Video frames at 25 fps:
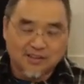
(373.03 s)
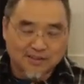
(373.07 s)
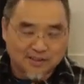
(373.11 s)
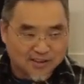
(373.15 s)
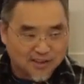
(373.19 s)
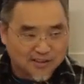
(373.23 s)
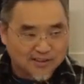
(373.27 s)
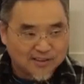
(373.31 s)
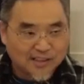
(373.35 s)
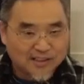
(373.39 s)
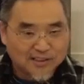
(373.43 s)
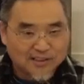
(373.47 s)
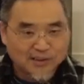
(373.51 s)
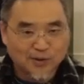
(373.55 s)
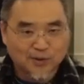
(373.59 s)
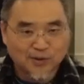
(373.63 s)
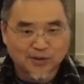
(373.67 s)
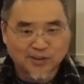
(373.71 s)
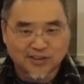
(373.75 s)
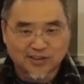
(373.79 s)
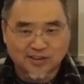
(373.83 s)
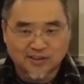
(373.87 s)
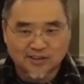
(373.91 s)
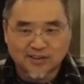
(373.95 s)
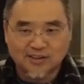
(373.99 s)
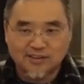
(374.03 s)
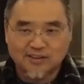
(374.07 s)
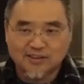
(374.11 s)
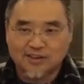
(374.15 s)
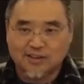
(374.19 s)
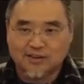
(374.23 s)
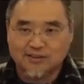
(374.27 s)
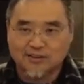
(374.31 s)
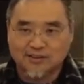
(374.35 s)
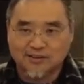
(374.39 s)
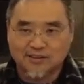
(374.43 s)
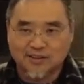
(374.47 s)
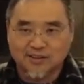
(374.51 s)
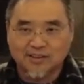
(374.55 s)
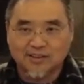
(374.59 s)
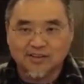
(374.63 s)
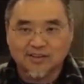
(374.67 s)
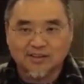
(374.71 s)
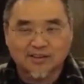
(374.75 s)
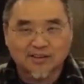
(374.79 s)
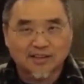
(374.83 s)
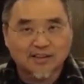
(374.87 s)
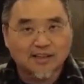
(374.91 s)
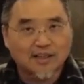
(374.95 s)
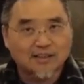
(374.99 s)
仍然是有可能听到神
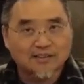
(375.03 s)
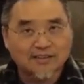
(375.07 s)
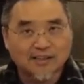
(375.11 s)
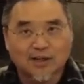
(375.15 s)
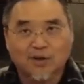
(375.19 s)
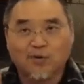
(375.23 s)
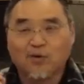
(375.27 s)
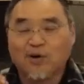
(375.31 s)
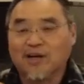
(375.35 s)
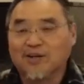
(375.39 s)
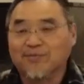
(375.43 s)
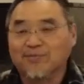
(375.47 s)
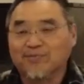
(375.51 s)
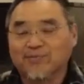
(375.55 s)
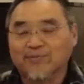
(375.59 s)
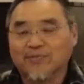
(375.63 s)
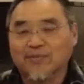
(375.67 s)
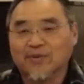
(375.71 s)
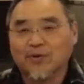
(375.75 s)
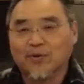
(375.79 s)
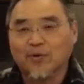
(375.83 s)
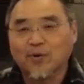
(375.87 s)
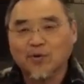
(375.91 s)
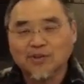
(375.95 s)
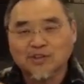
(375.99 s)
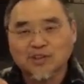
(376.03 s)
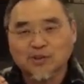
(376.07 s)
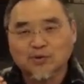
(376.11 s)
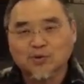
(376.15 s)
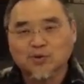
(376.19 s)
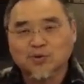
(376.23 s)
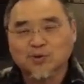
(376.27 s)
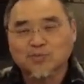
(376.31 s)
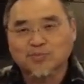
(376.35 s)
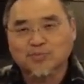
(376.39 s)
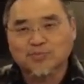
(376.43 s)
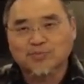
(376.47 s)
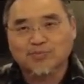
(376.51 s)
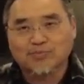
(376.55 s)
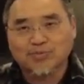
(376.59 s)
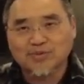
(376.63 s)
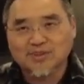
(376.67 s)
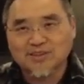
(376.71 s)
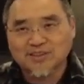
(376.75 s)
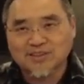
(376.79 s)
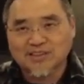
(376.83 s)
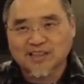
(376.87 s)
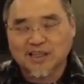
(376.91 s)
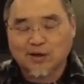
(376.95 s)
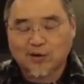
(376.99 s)
跟他讲话，或者说不
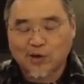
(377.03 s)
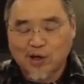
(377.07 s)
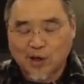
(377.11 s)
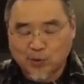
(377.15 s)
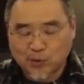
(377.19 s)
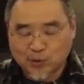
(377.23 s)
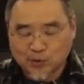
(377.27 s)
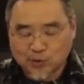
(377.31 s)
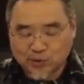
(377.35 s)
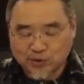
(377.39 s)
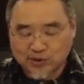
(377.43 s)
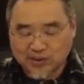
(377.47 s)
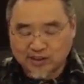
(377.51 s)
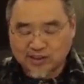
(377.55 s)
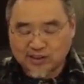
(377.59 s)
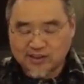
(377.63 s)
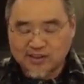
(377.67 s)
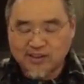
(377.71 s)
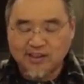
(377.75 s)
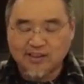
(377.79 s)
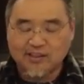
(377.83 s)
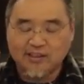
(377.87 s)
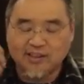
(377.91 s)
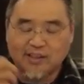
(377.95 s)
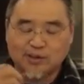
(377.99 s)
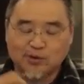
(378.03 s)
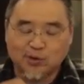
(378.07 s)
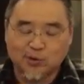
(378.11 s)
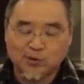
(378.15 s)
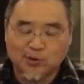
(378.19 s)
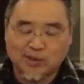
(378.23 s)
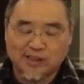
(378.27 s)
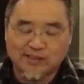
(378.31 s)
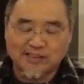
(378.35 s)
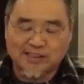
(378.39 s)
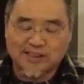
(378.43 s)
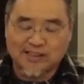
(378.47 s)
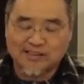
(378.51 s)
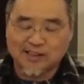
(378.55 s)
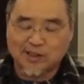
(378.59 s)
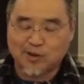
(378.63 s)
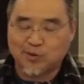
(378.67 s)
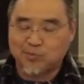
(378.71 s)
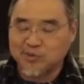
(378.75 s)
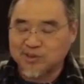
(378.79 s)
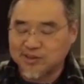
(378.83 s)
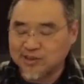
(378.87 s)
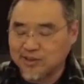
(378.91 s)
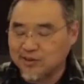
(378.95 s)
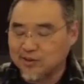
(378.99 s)
是讲话，或者说一个意念就传达在
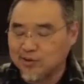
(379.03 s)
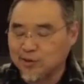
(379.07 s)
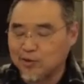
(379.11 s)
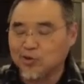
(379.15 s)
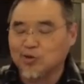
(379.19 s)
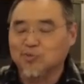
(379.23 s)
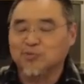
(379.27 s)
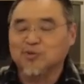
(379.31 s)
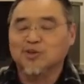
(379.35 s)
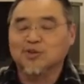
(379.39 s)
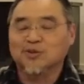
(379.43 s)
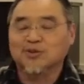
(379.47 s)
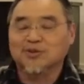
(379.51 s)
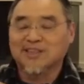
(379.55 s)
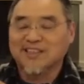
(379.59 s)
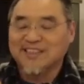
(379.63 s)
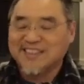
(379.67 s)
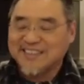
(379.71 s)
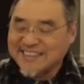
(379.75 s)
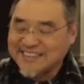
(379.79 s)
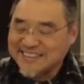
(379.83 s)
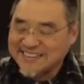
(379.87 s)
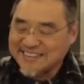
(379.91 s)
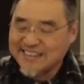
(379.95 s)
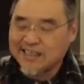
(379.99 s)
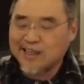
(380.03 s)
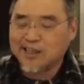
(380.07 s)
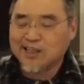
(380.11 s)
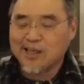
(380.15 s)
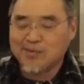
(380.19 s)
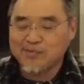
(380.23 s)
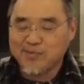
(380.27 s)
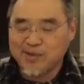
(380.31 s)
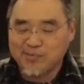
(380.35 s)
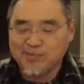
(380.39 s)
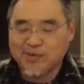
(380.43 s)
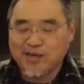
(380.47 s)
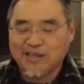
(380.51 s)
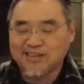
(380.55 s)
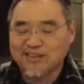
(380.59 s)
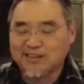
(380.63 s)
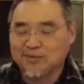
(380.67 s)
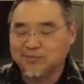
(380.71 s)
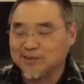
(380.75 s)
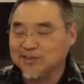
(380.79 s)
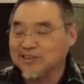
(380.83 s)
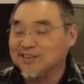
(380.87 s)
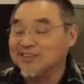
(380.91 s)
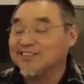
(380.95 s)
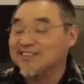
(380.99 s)
我们心中，我们就大概明白
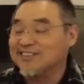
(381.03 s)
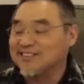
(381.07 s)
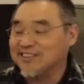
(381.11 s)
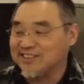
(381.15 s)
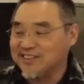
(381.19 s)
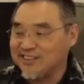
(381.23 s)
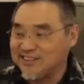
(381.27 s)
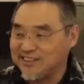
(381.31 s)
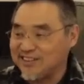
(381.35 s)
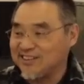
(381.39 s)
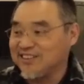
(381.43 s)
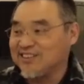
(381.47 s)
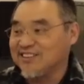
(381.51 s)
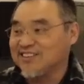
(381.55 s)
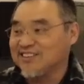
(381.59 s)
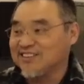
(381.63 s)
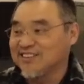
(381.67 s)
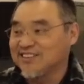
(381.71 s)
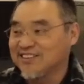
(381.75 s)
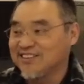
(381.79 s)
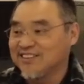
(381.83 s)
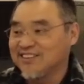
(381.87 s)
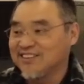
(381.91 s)
什么是神的心意。